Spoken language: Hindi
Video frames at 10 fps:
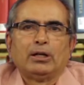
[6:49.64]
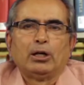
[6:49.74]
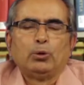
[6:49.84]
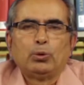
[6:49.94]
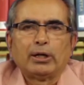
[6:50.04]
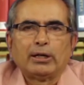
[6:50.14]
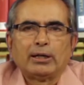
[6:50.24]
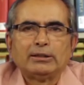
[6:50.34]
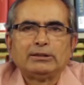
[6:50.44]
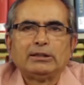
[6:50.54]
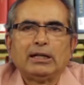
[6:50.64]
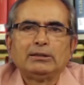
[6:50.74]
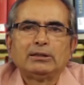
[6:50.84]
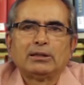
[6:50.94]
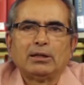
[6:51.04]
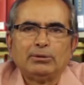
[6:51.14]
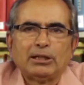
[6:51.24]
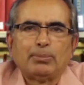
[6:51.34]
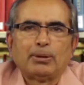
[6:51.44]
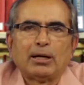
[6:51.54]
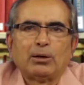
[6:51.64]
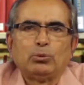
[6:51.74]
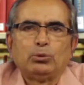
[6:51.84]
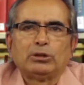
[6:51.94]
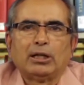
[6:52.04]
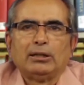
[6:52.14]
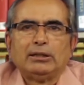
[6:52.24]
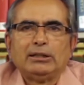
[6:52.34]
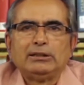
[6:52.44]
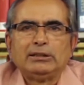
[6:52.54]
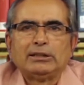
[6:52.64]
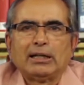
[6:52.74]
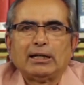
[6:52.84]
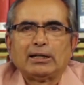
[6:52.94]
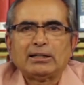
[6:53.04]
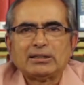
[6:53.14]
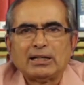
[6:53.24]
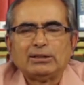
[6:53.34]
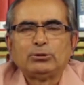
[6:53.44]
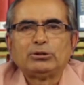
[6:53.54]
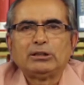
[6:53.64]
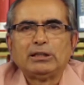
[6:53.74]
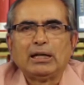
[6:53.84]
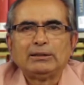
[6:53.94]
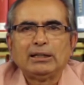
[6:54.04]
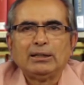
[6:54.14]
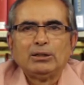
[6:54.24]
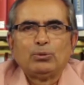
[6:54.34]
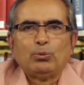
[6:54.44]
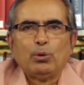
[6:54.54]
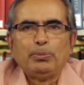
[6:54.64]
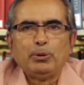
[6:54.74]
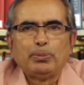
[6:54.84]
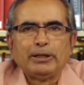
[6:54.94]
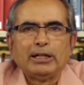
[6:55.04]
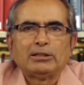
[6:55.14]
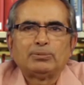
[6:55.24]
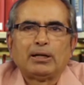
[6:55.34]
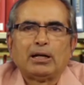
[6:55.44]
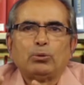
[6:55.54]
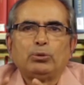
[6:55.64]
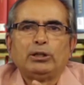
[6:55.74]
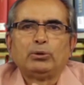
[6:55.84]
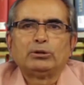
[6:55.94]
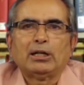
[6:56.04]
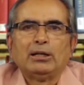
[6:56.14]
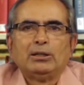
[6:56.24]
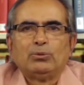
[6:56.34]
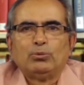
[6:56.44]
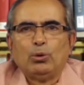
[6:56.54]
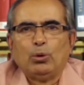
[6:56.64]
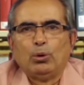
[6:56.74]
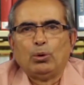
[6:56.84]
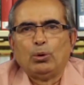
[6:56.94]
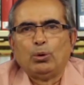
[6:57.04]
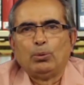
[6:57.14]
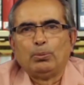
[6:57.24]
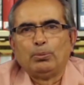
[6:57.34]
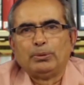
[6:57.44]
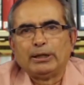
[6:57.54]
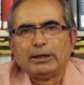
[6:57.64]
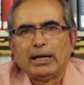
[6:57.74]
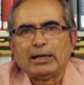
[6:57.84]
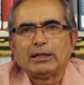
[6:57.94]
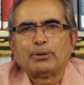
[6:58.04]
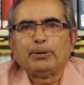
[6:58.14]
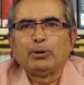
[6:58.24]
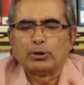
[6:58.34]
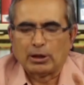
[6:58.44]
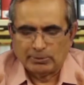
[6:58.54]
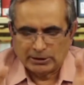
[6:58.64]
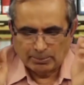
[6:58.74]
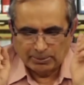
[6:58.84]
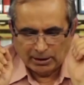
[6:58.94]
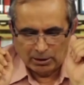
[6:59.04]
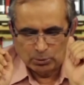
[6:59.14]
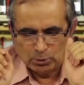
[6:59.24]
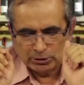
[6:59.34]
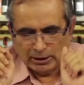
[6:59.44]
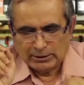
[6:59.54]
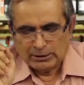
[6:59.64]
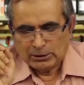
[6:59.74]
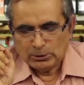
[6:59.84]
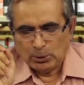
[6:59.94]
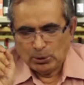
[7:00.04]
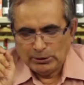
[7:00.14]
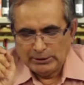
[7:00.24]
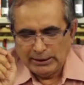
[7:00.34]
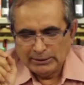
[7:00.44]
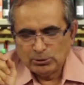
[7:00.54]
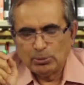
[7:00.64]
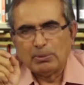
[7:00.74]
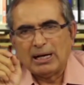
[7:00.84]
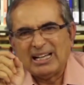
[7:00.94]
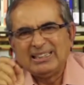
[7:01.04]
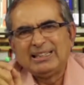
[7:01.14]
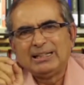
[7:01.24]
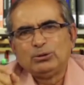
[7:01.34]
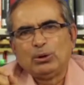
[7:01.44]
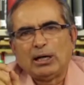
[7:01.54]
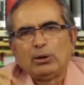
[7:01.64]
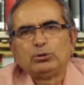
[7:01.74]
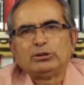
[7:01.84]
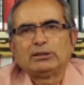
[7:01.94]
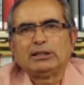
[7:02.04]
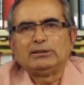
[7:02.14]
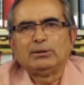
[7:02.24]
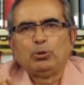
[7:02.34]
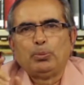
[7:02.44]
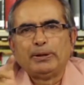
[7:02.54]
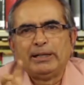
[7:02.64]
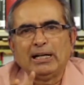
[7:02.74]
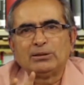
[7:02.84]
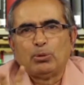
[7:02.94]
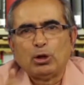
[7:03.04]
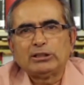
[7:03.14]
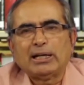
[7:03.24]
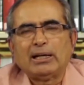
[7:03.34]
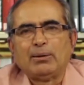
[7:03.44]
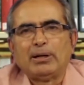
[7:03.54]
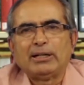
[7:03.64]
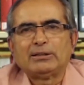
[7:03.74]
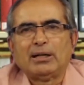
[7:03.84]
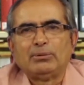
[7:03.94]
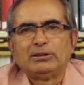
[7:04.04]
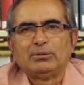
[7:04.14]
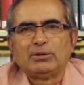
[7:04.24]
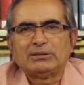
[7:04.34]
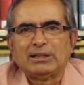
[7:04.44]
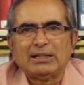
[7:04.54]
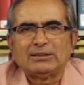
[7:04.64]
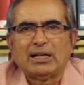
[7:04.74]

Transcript: अनुकरण का सिद्धांत कविता पर लागू होता है इसी तरह रस का जो सिद्धांत है वो भी उपन्यास पर लागू नहीं होता वो नाटक पे और कविता पर लागू होता है तो ये जो बाद के जो आलोचक थे जब उपन्यास बहुत सारे हमारे सामने जब रचना